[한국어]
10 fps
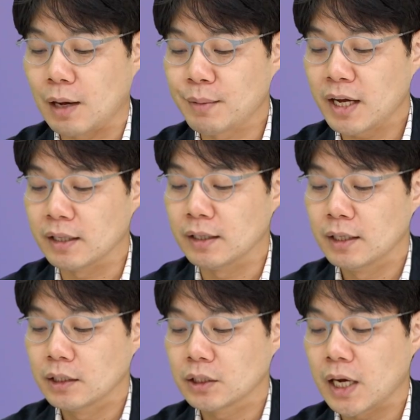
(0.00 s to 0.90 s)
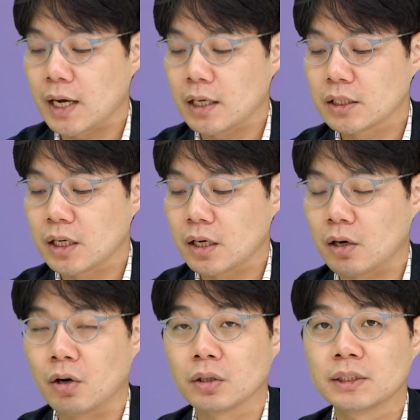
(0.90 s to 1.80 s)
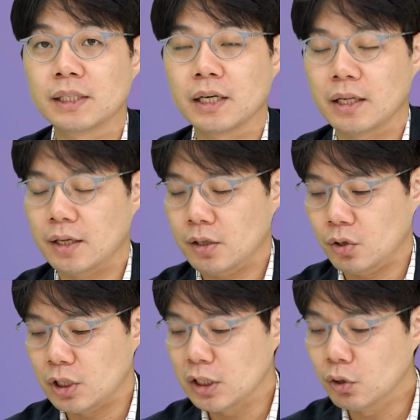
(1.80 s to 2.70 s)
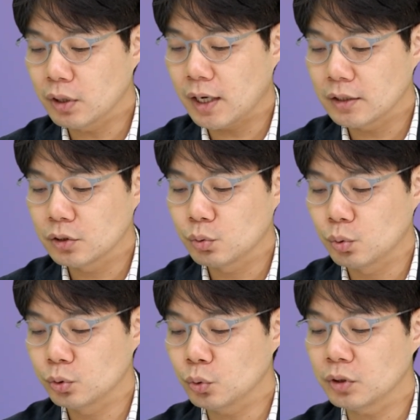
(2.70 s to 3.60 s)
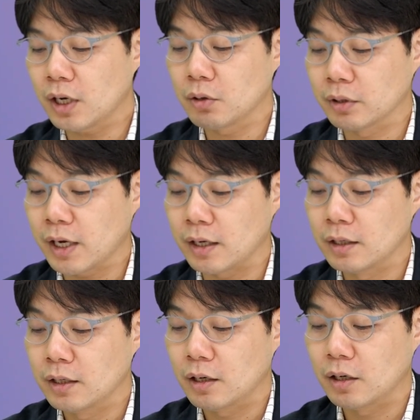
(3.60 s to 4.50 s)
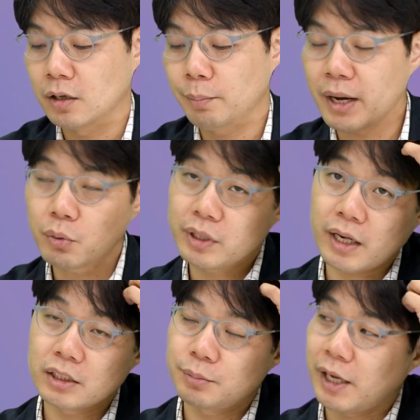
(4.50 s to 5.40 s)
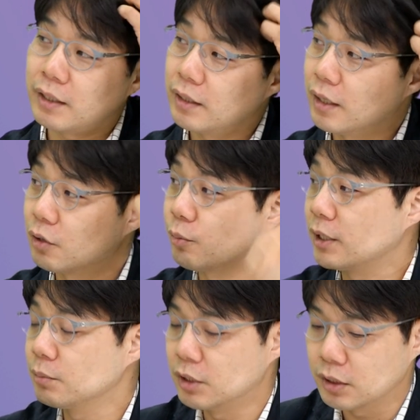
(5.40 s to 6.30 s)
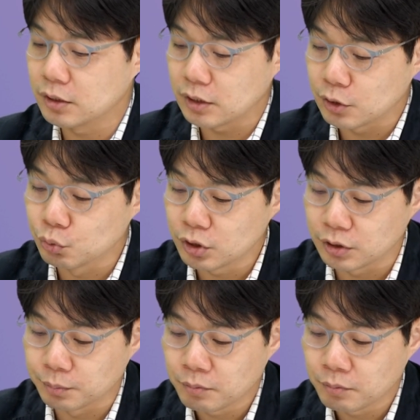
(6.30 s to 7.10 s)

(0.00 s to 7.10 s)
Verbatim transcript: 다만 제가 이제 어 시장에 대해서 이것 가지고 숏을 하거나 어 팔고 나가시면 안 된다라고 말씀드리는 이유는